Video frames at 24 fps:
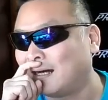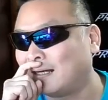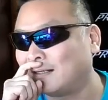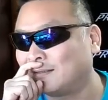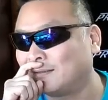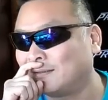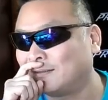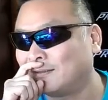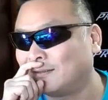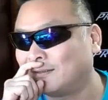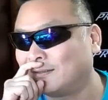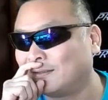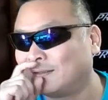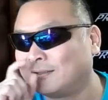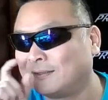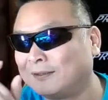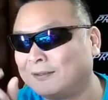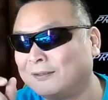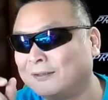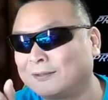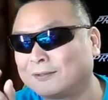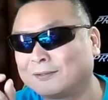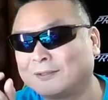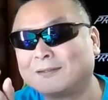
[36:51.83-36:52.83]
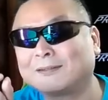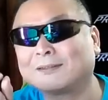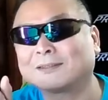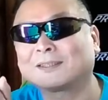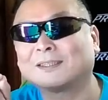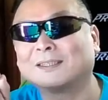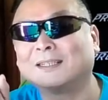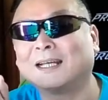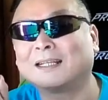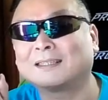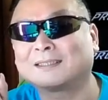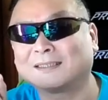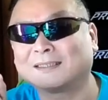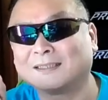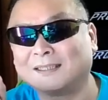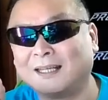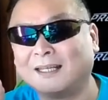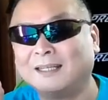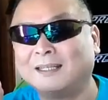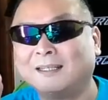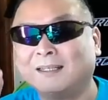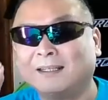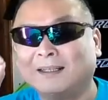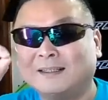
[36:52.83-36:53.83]
あの漁護するやつ
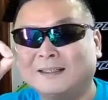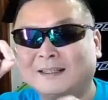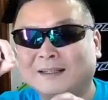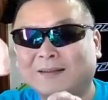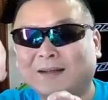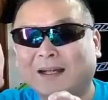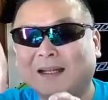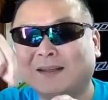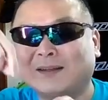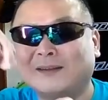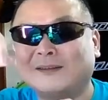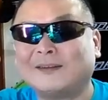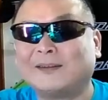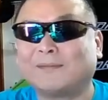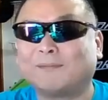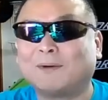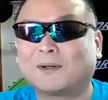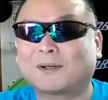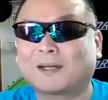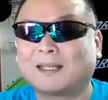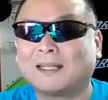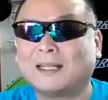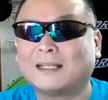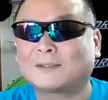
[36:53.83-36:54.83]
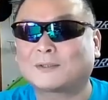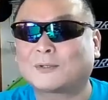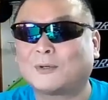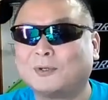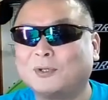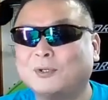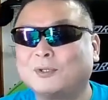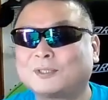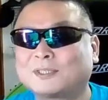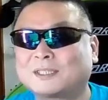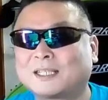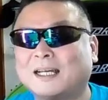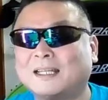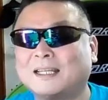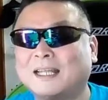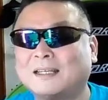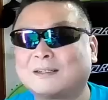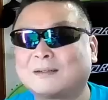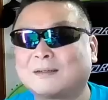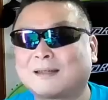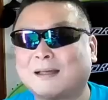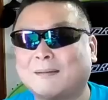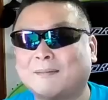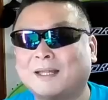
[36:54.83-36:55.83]
ねっていうかあのもう必ずこれを使わな
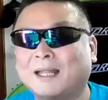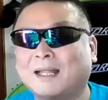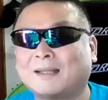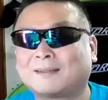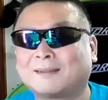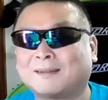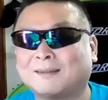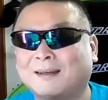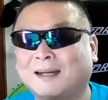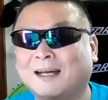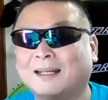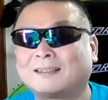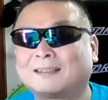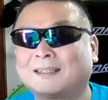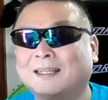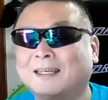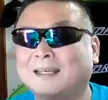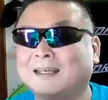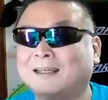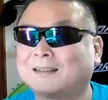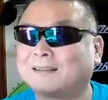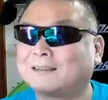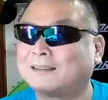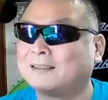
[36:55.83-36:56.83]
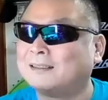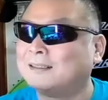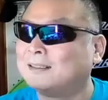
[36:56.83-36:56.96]
いとダメだっていうのがあって